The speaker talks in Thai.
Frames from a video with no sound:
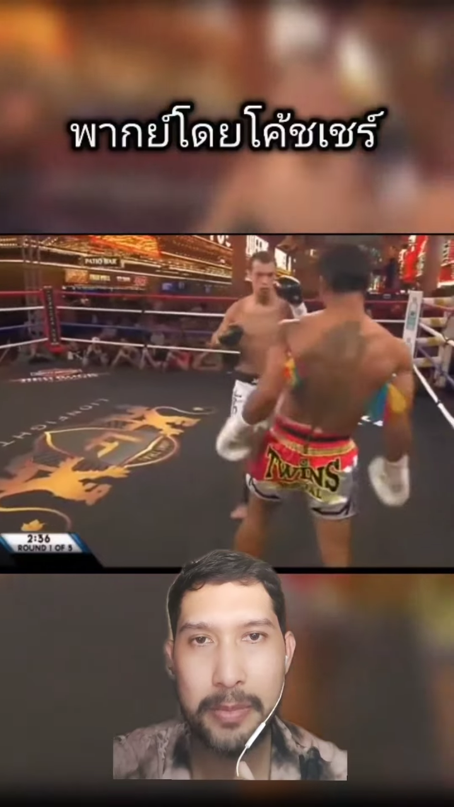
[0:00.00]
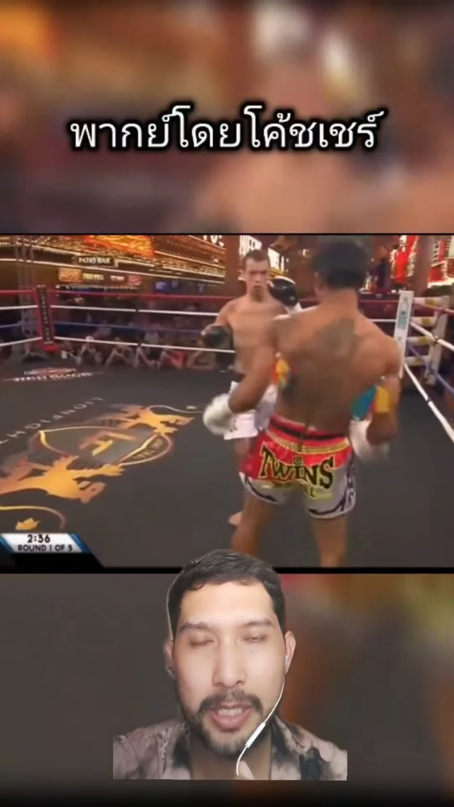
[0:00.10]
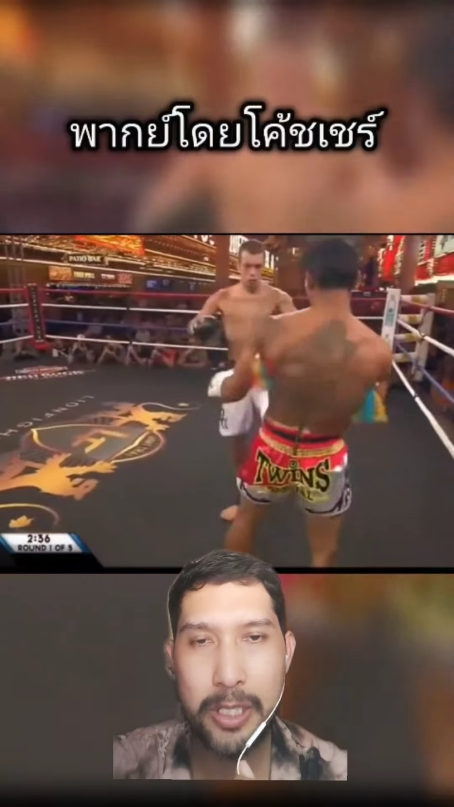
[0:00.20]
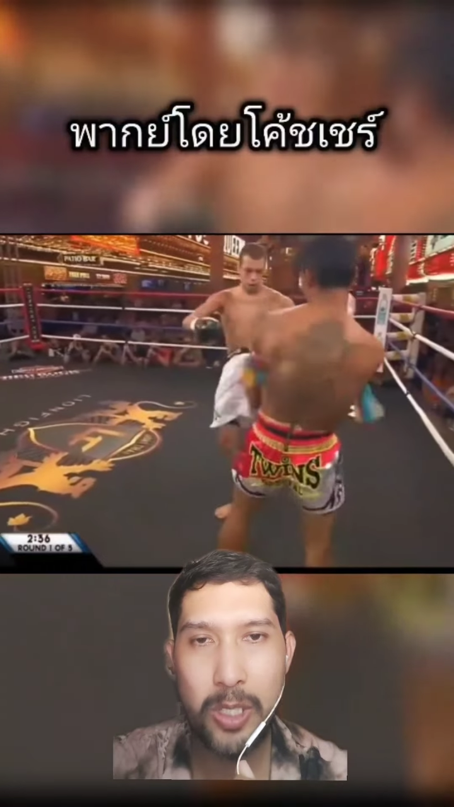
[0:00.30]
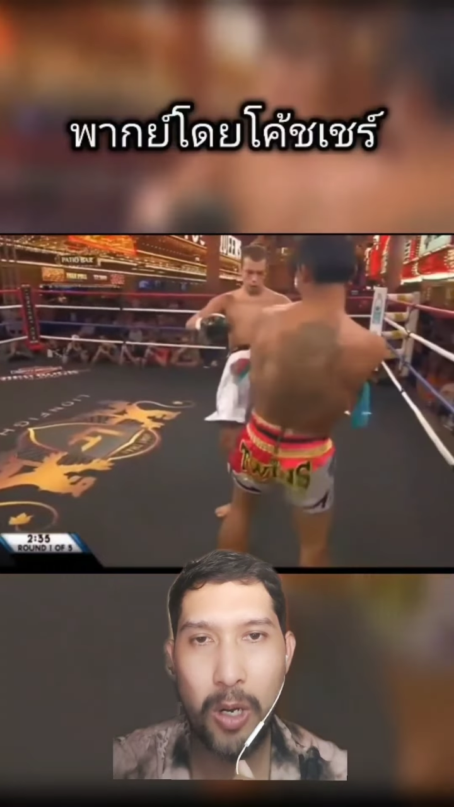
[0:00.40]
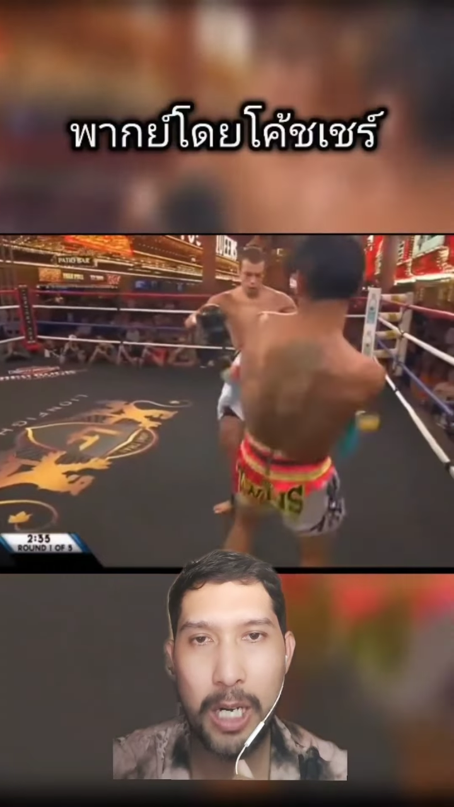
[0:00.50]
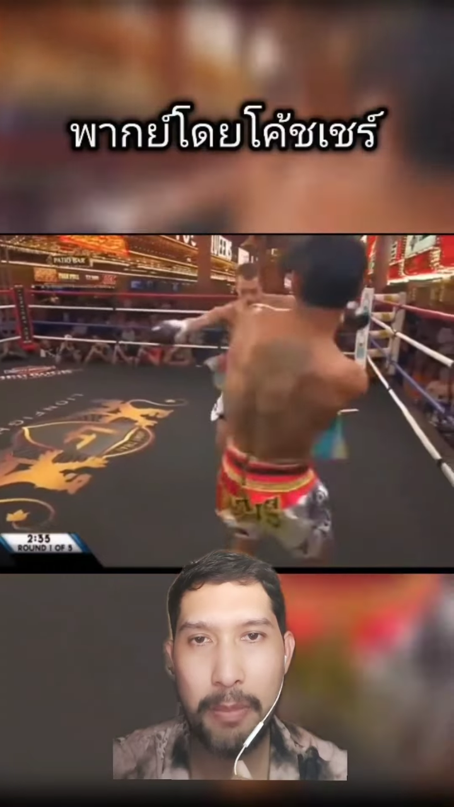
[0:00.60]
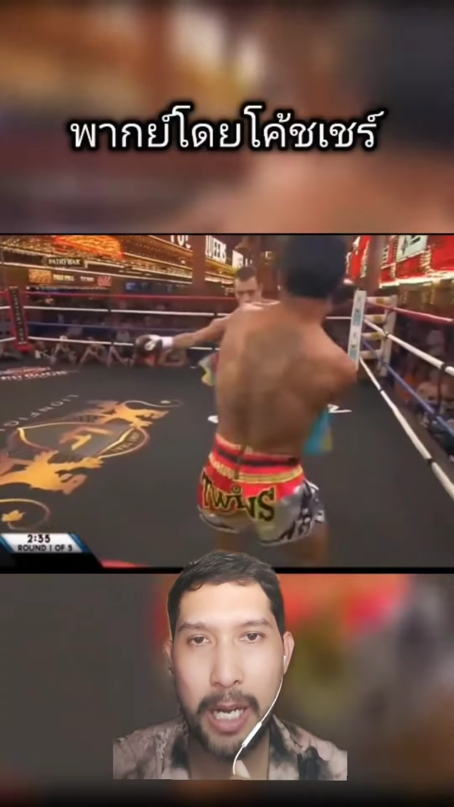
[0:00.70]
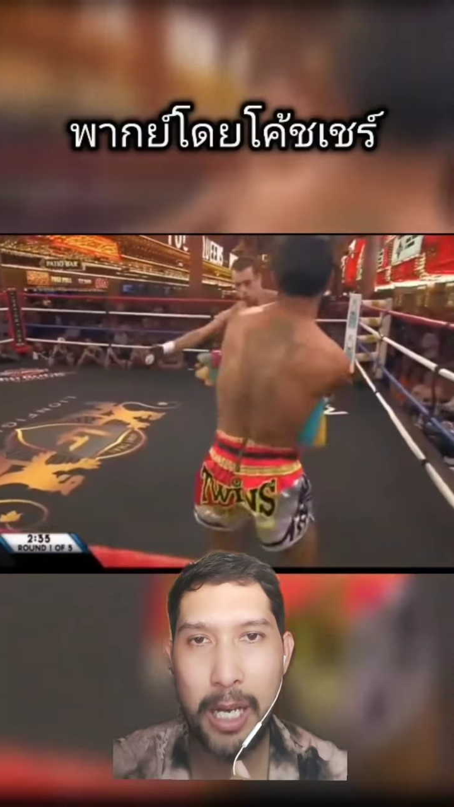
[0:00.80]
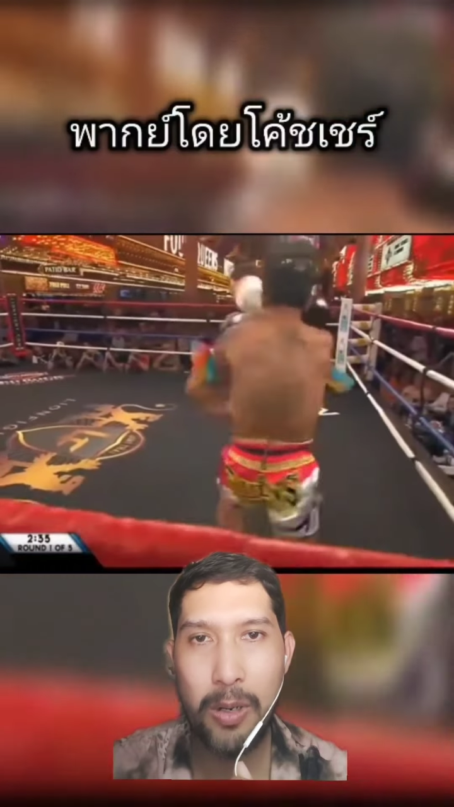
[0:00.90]
หนึ่งสองครับ
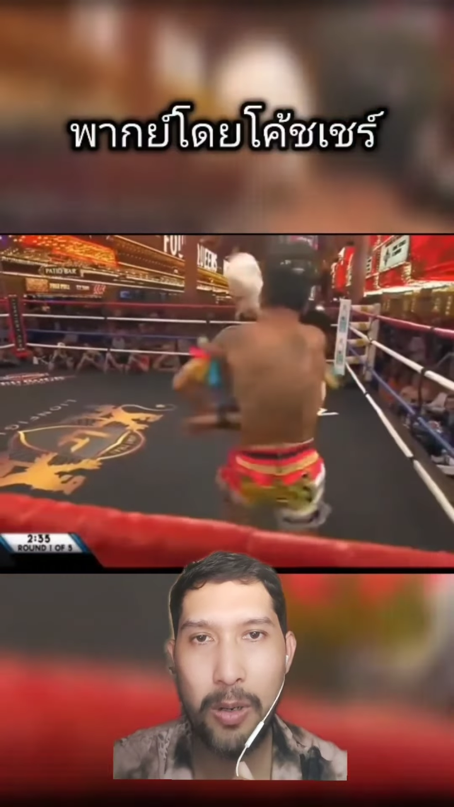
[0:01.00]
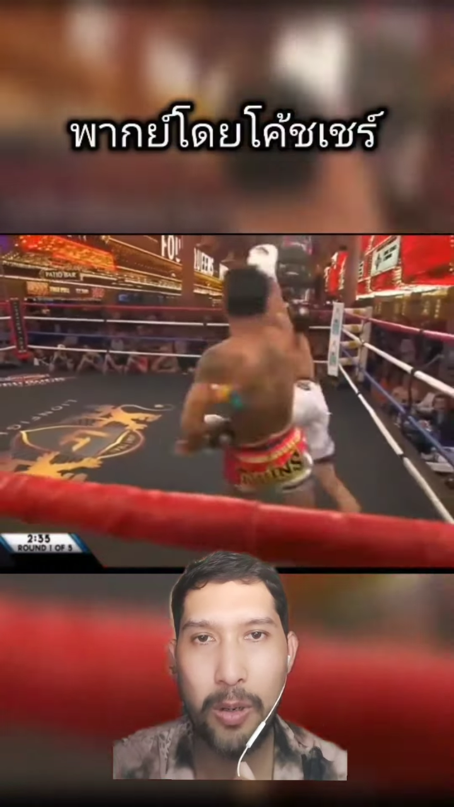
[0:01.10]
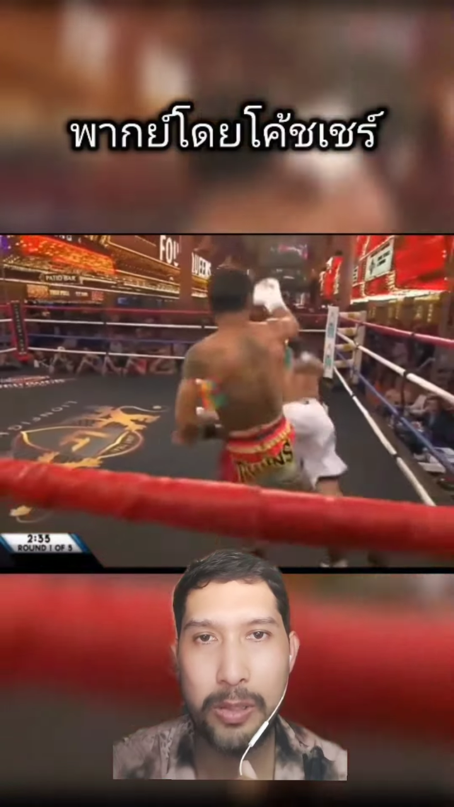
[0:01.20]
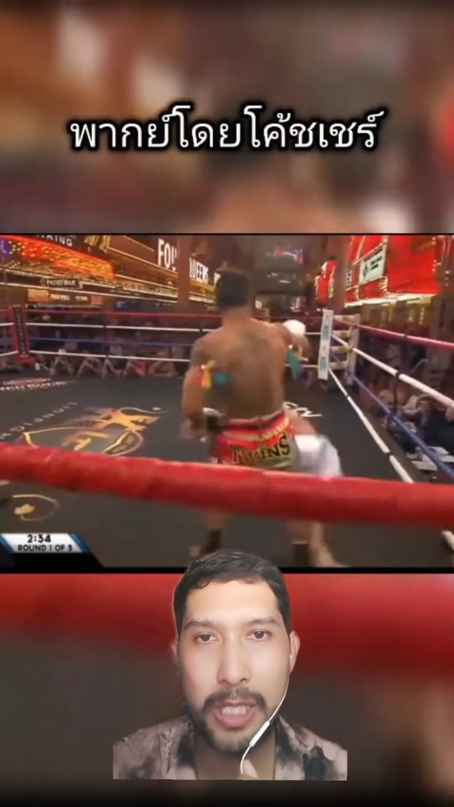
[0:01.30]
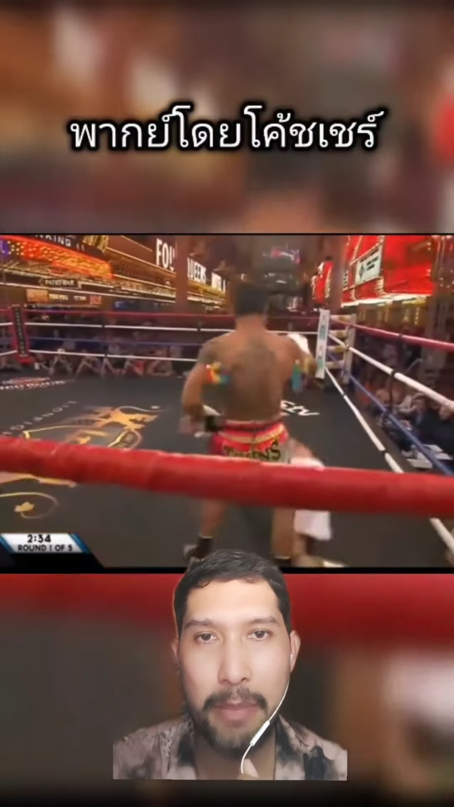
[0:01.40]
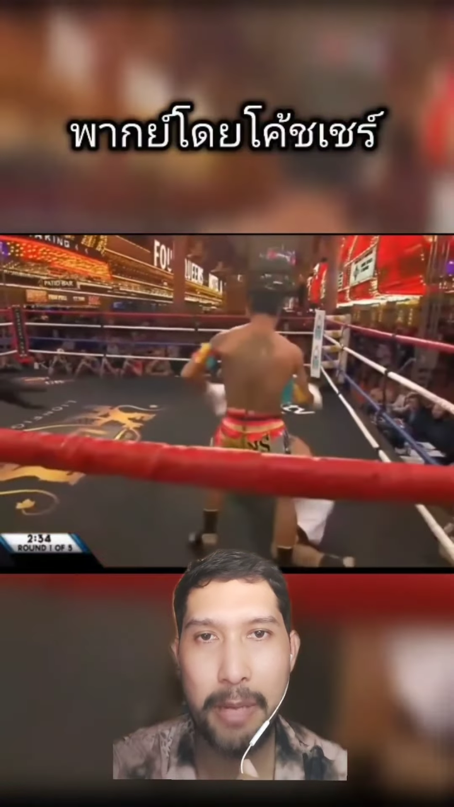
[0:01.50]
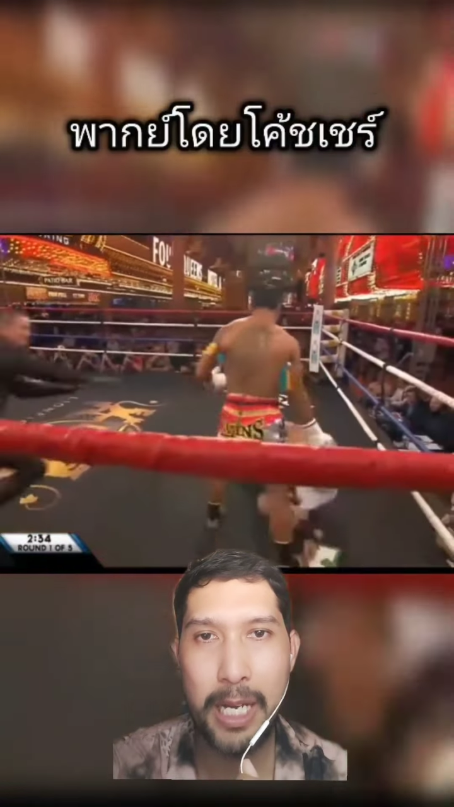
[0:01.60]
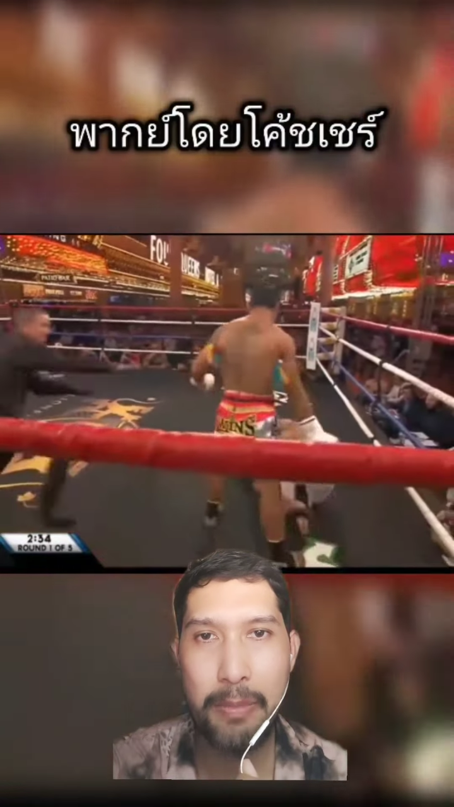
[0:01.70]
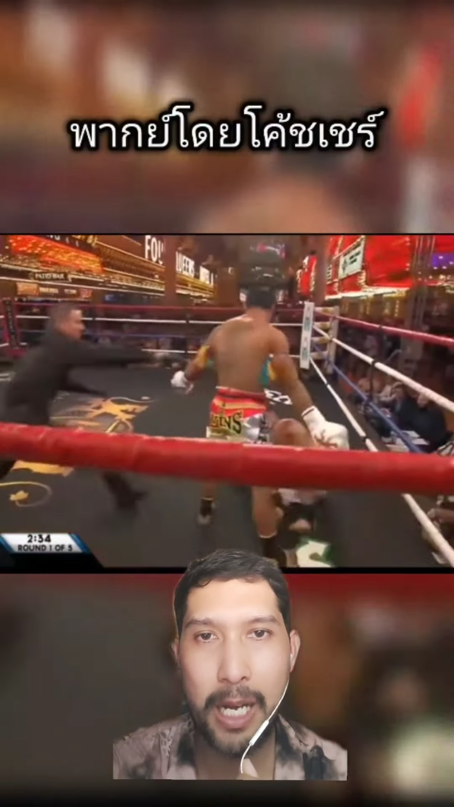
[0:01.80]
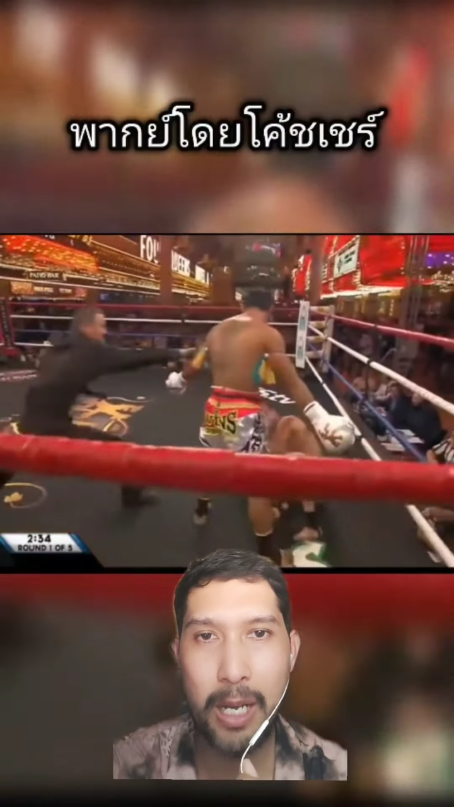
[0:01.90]
คาร์โลทีมา
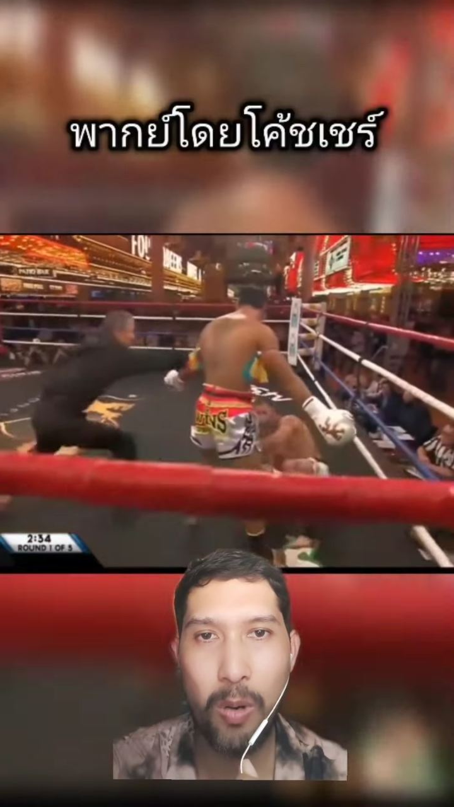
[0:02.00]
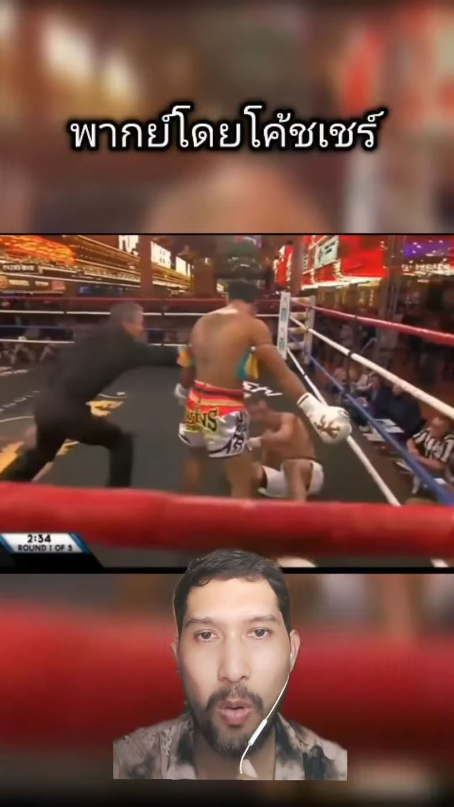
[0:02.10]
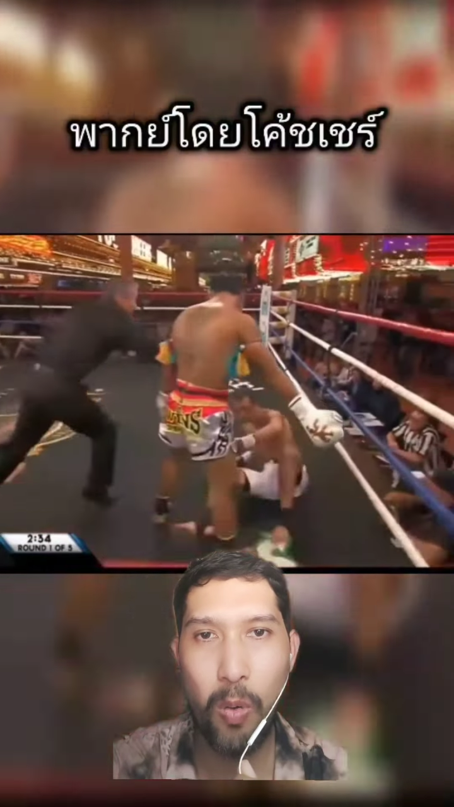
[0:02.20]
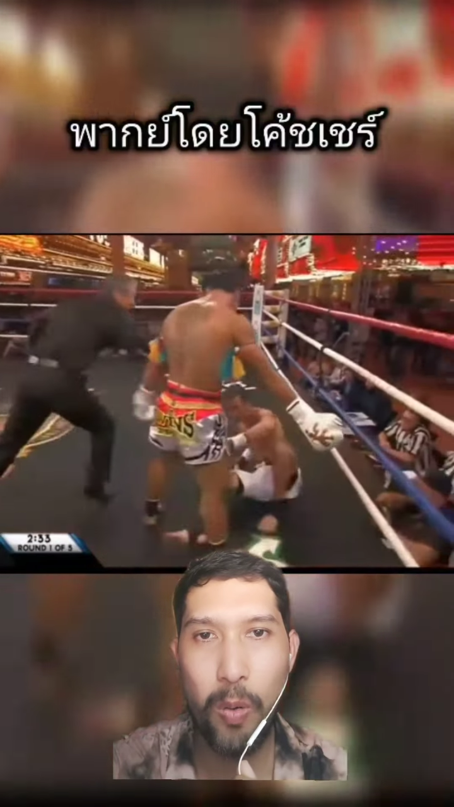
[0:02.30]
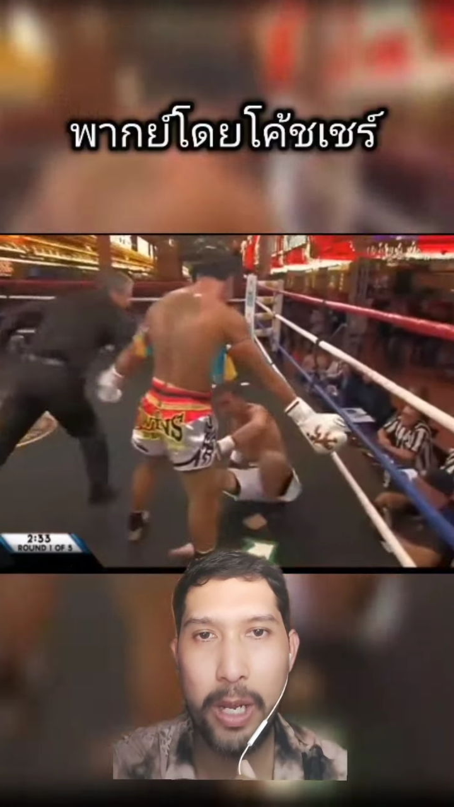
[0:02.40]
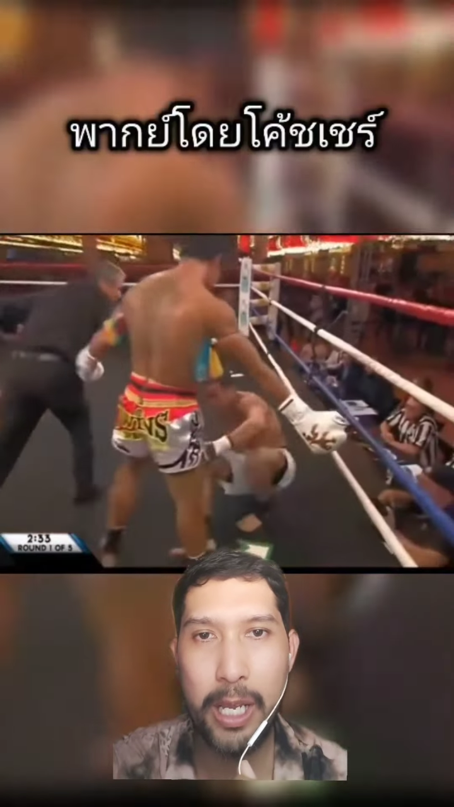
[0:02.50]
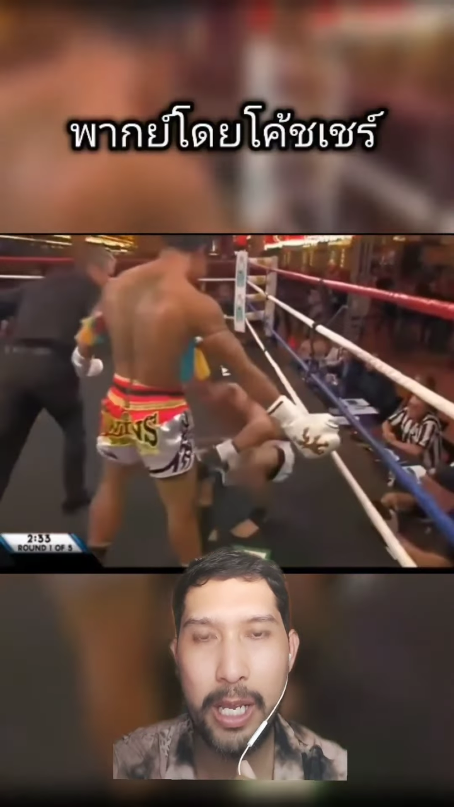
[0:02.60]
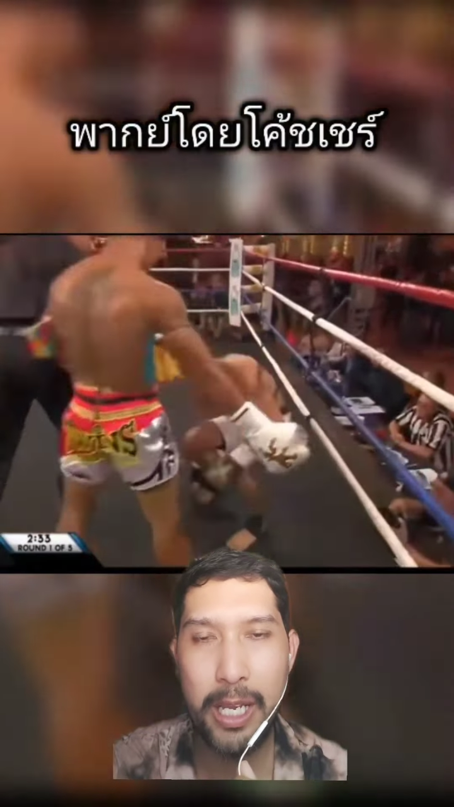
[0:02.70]
ครับคาร์โลโอ้ย